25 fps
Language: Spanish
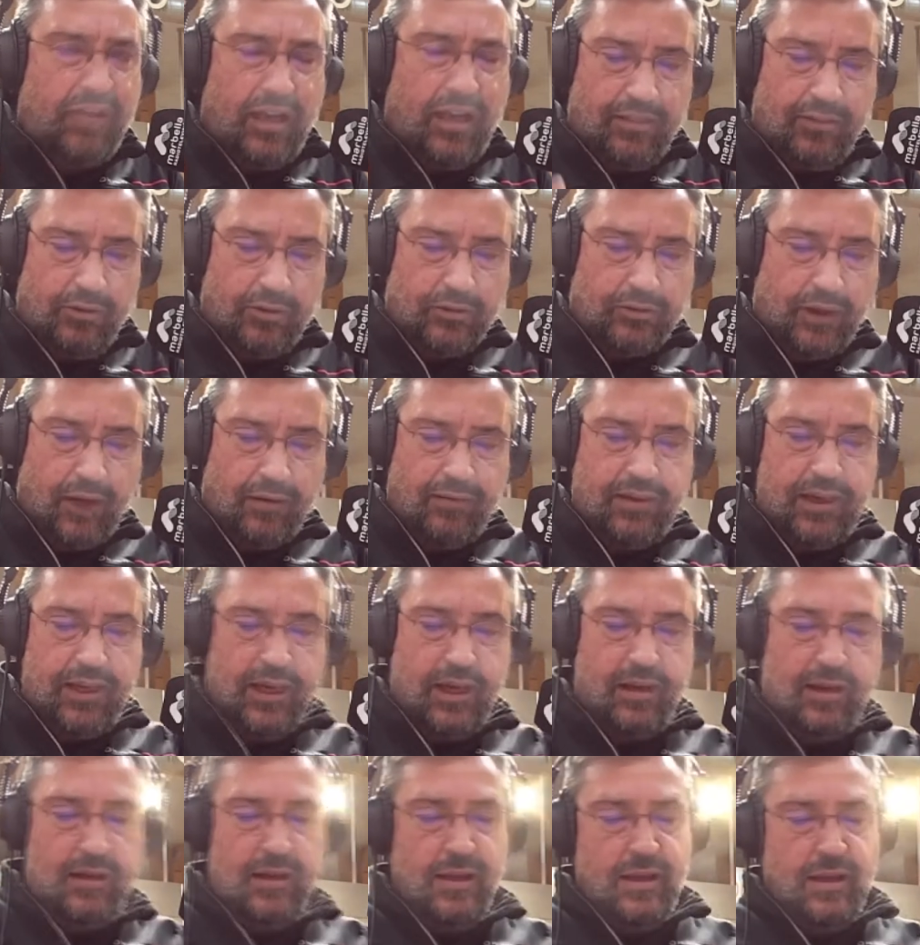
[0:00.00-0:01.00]
de nuestra
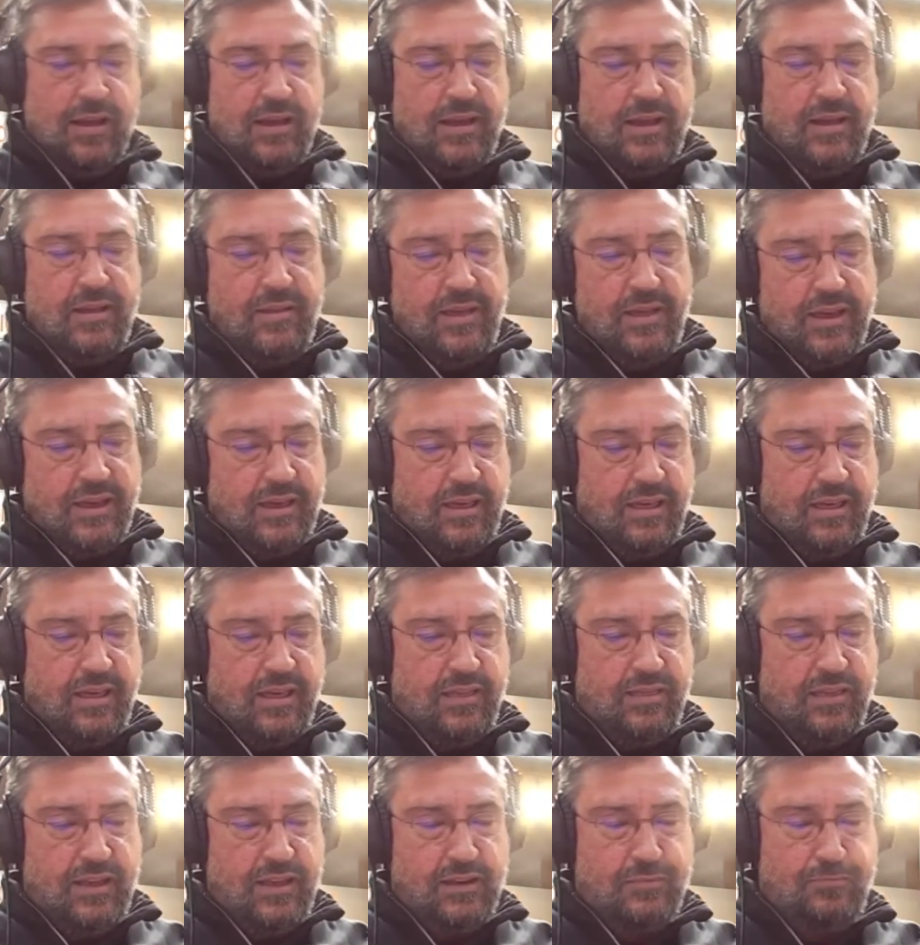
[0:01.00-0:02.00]
vida ¿eh? y que
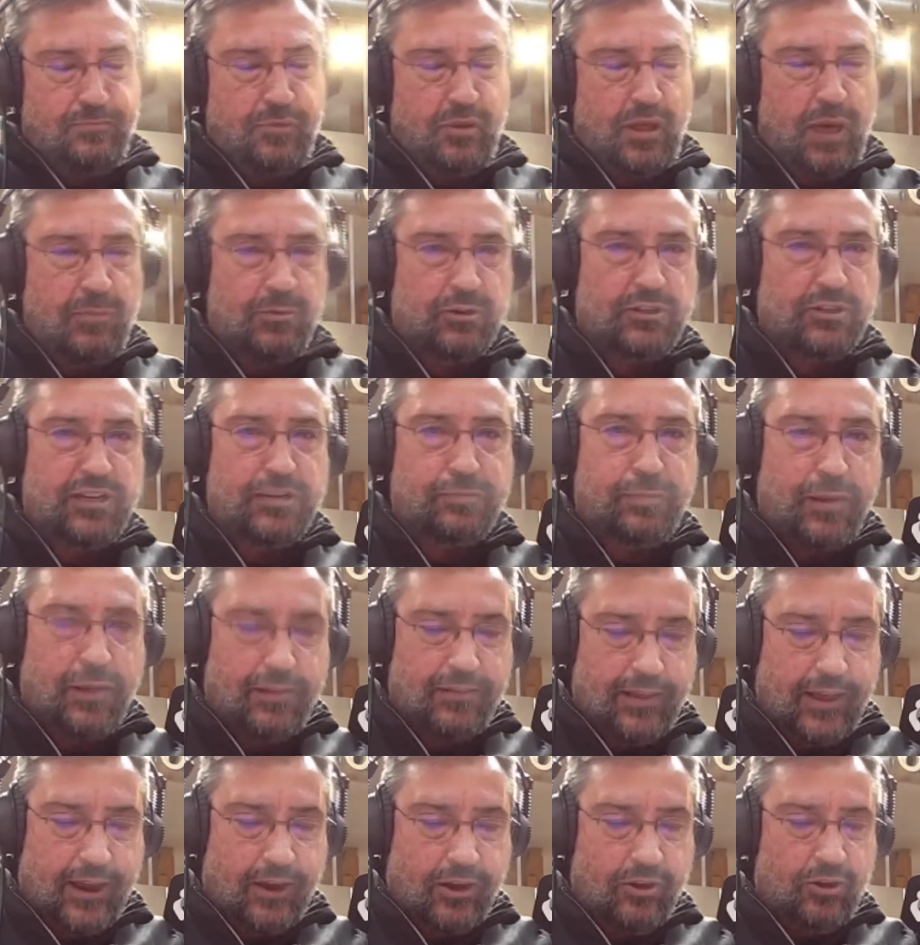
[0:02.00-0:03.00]
eh, podamos
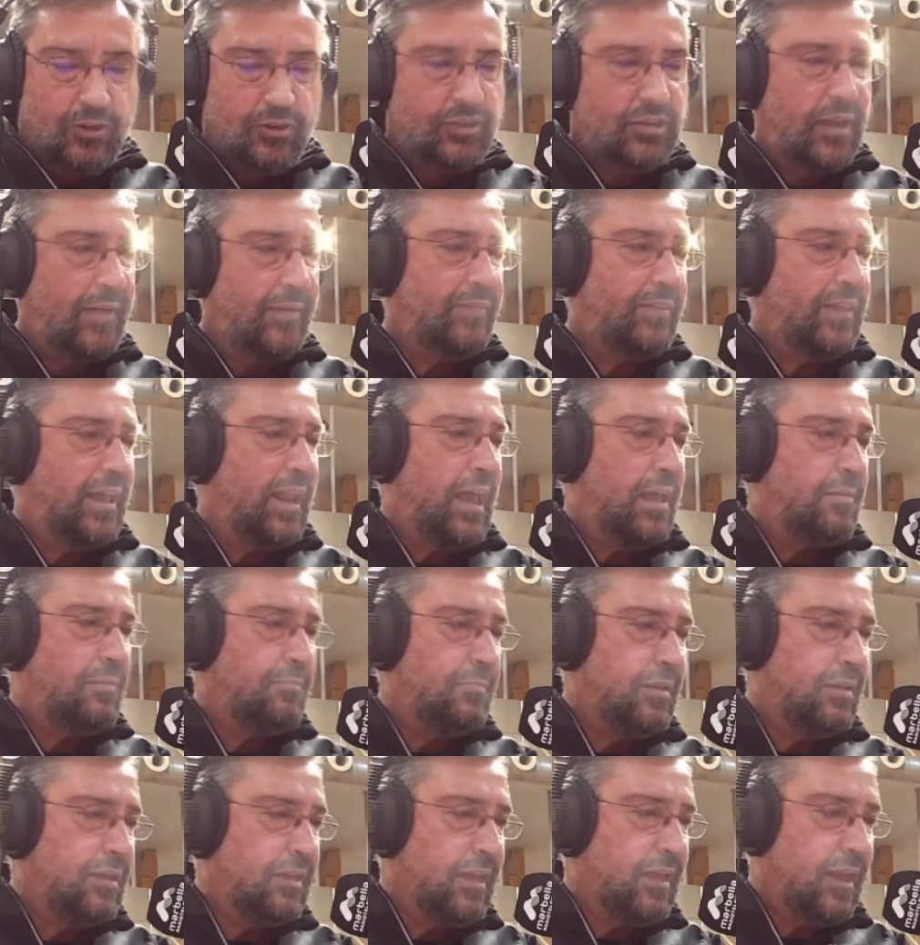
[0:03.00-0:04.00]
desprendernos de la
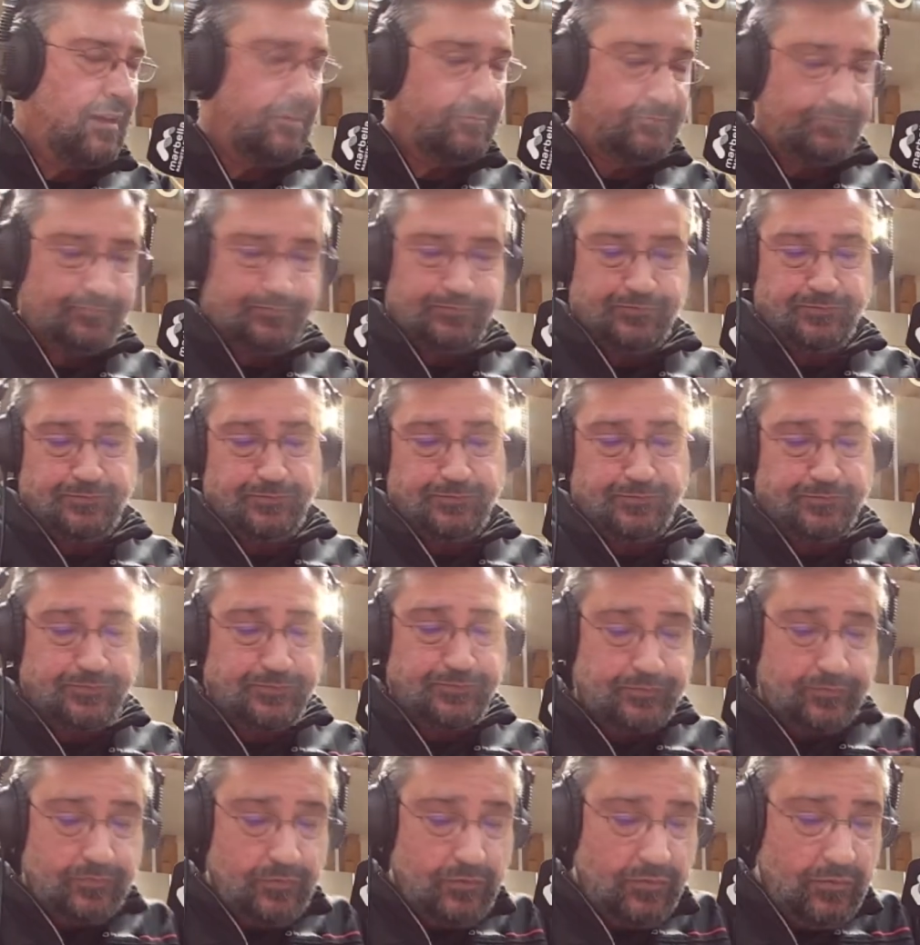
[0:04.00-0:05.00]
envidia.
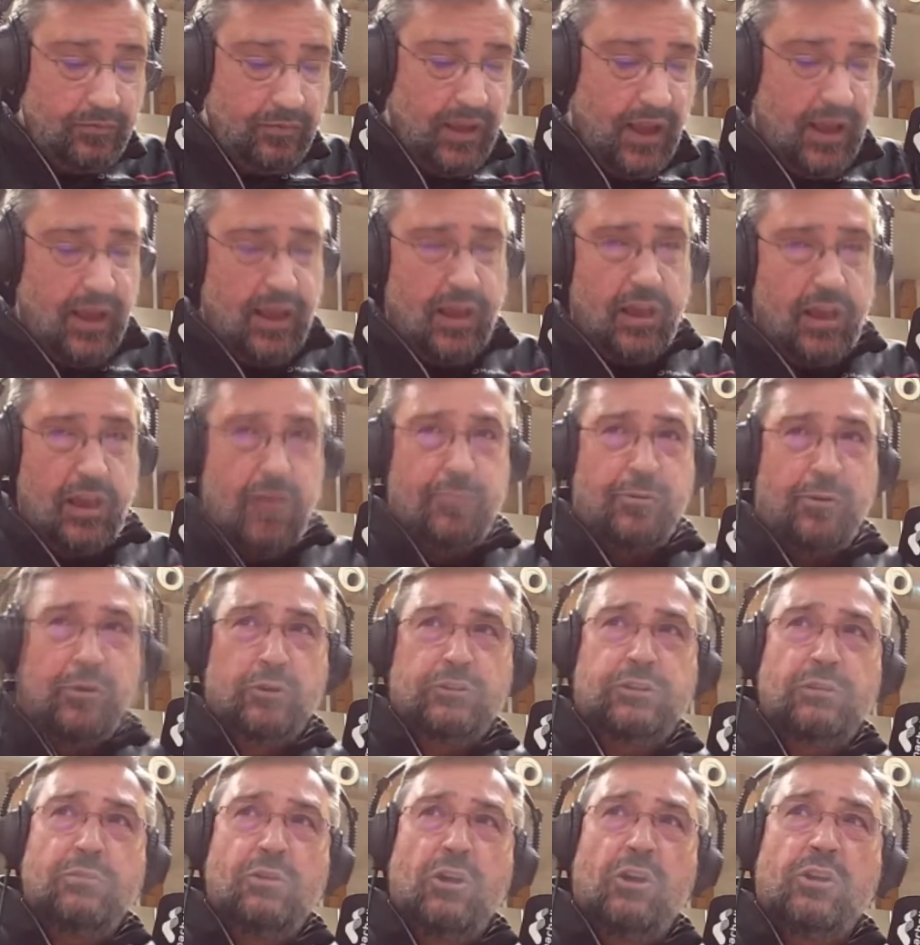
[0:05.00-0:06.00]
Y por
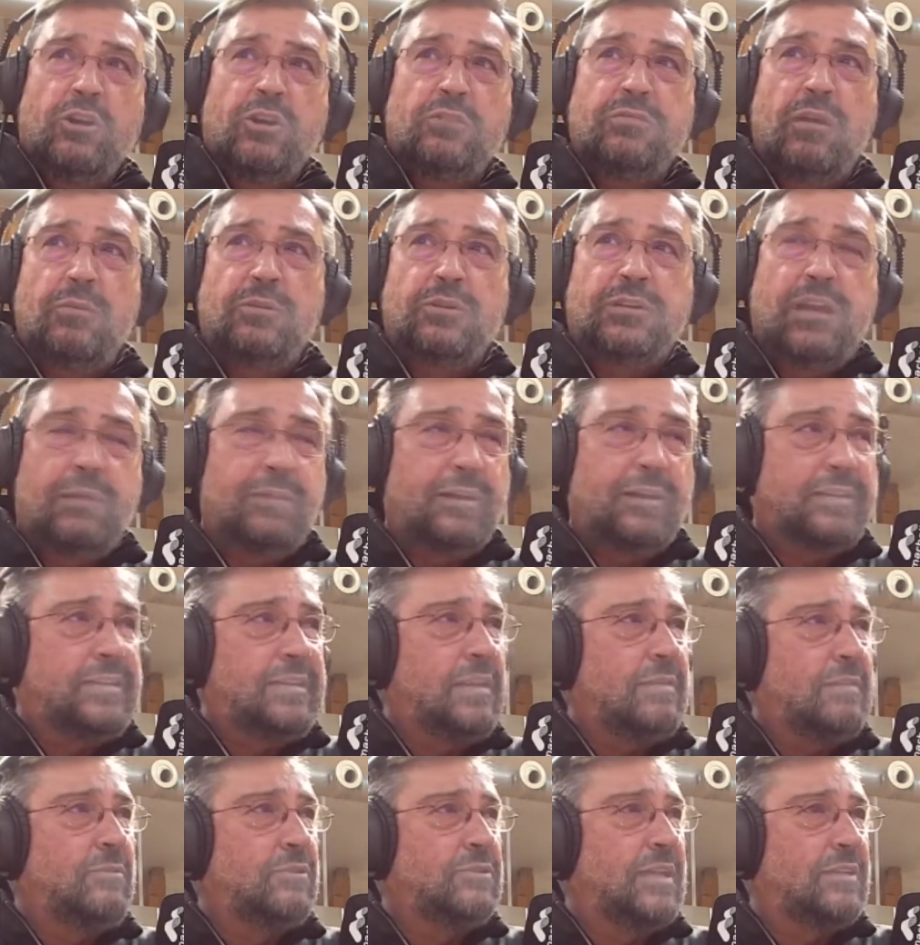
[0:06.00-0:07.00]
último, nos vamos a
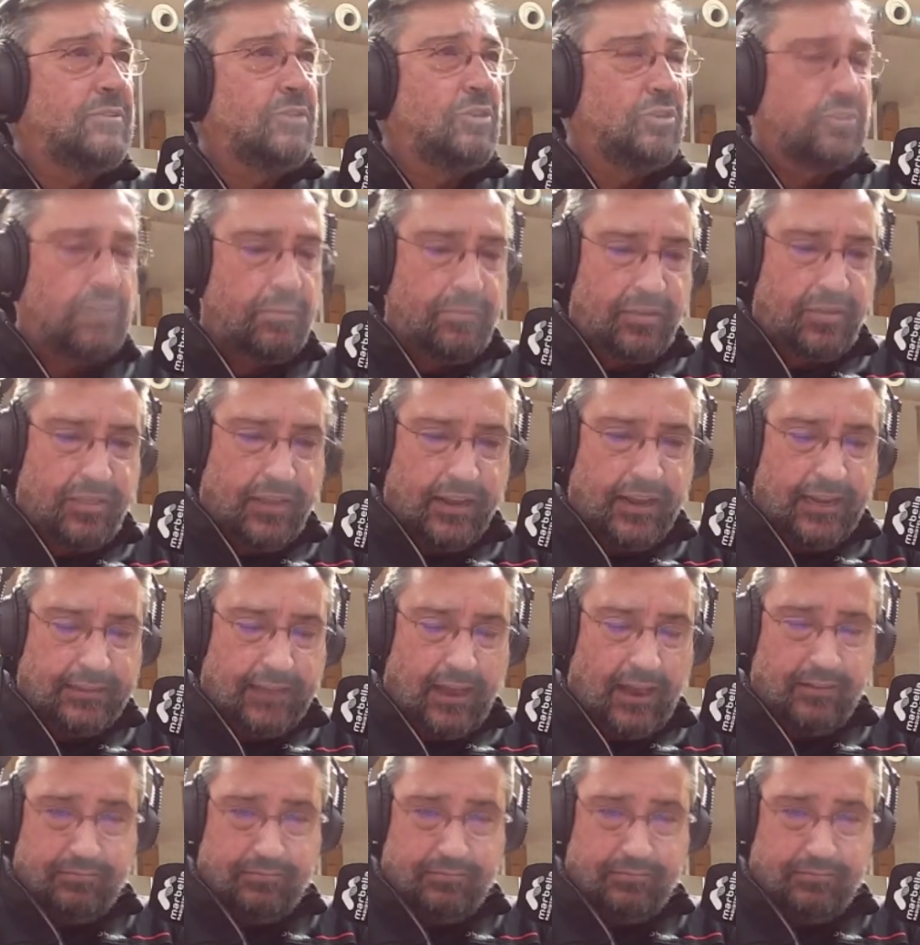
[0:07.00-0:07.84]
marchar montándonos en bicicleta.